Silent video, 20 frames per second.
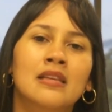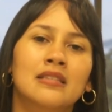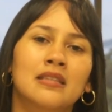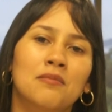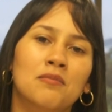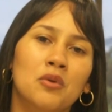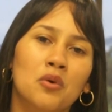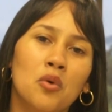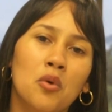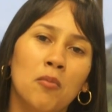se
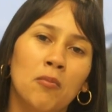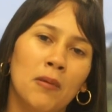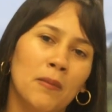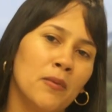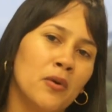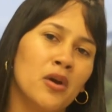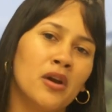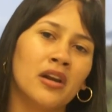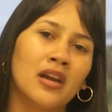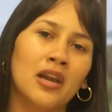preocupa
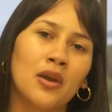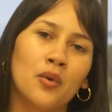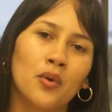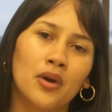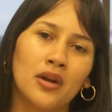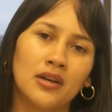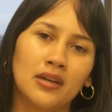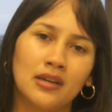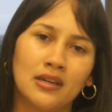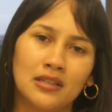por el relevo
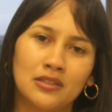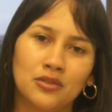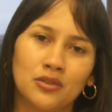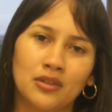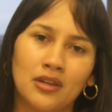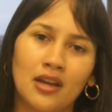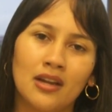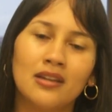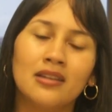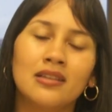
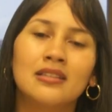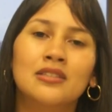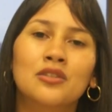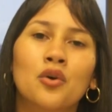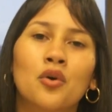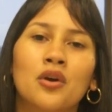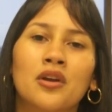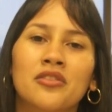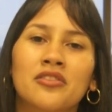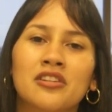generacional,
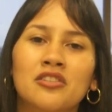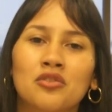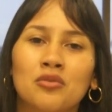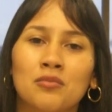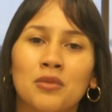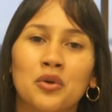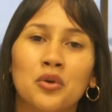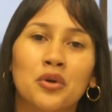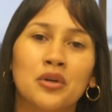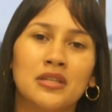escoge entre sus
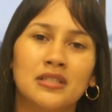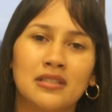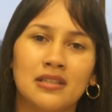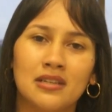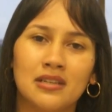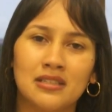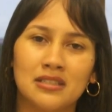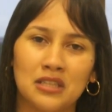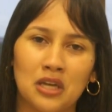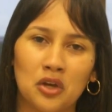mejores
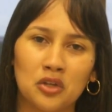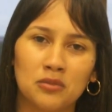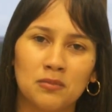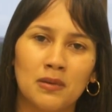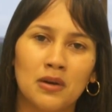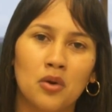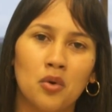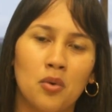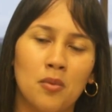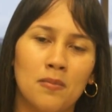egresados
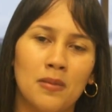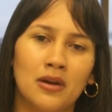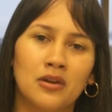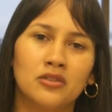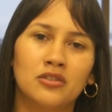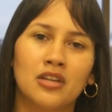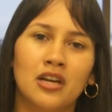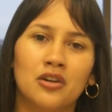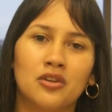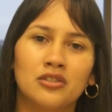para ocupar
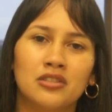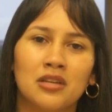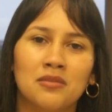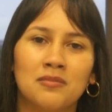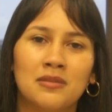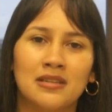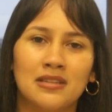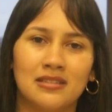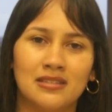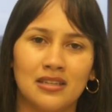los cargos
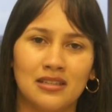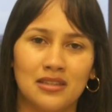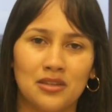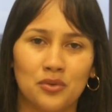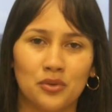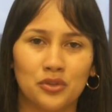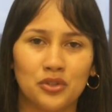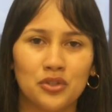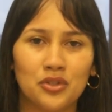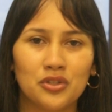
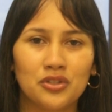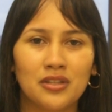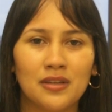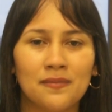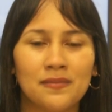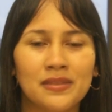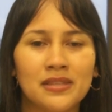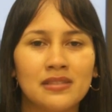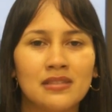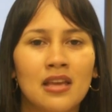administrativos y
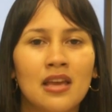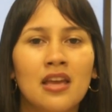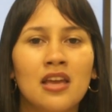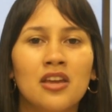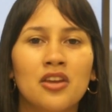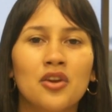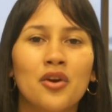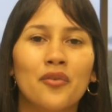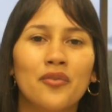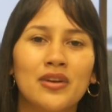docentes
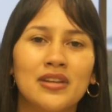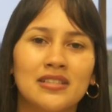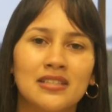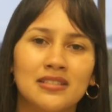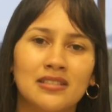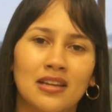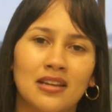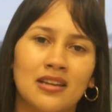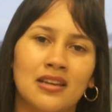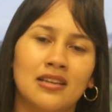y ofrece
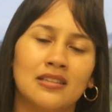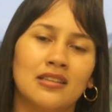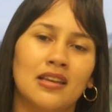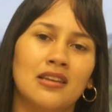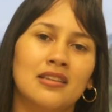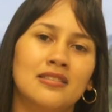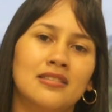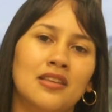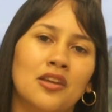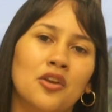salidas al
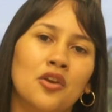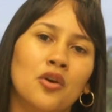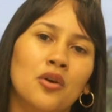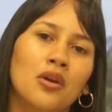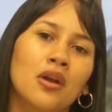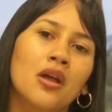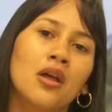exterior,